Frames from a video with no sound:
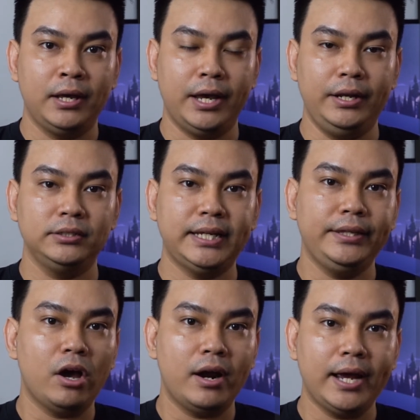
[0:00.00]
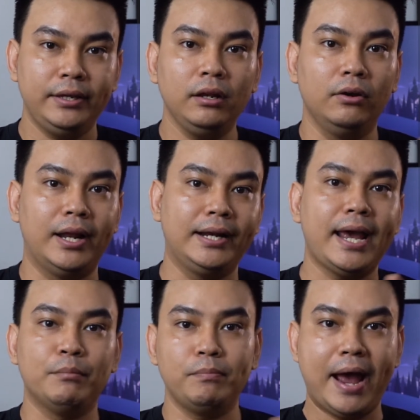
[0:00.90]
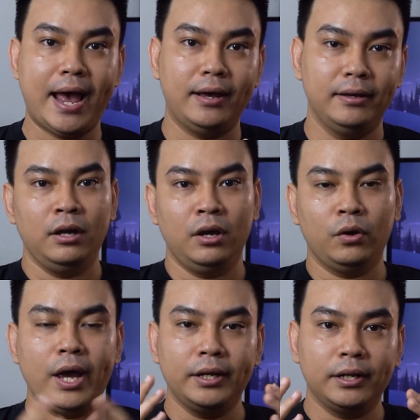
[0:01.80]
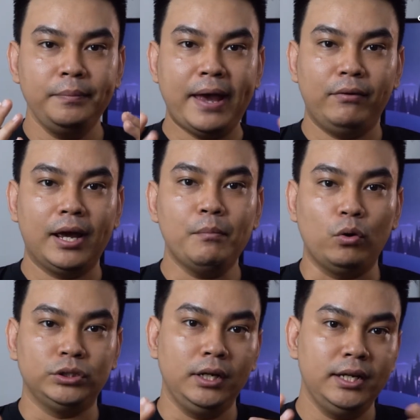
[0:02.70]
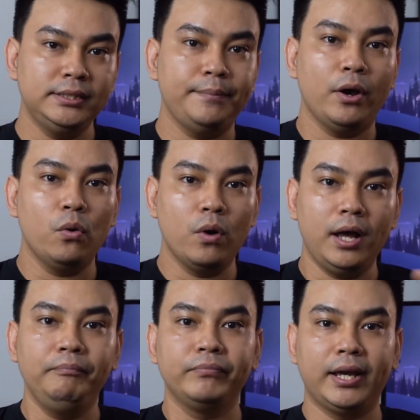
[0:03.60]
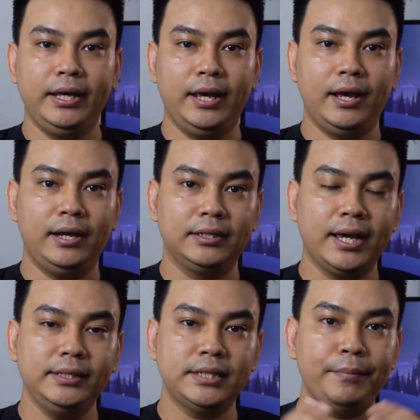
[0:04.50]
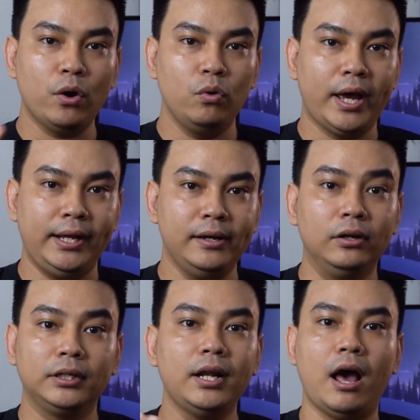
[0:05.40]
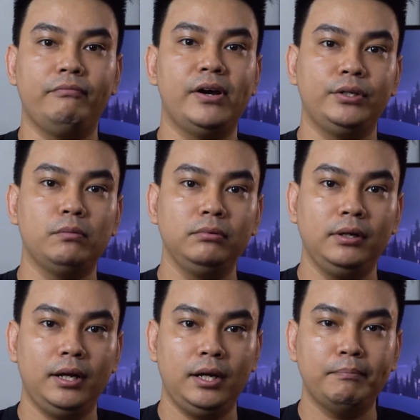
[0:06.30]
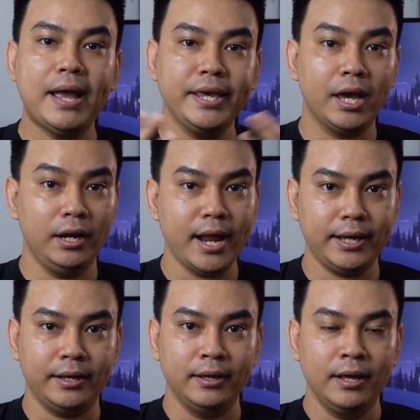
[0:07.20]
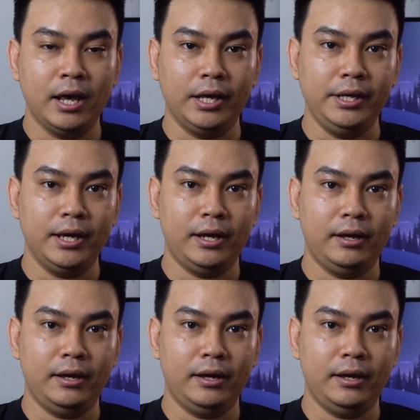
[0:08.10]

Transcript: thì nó sẽ cho ra chất lượng hình ảnh càng mượt mà Ok, tiếp theo là cái bộ xử lý CPU ha. Thì uh, cái CPU này nó được tích hợp vào trong uh, ba chiếc kính này thì uh,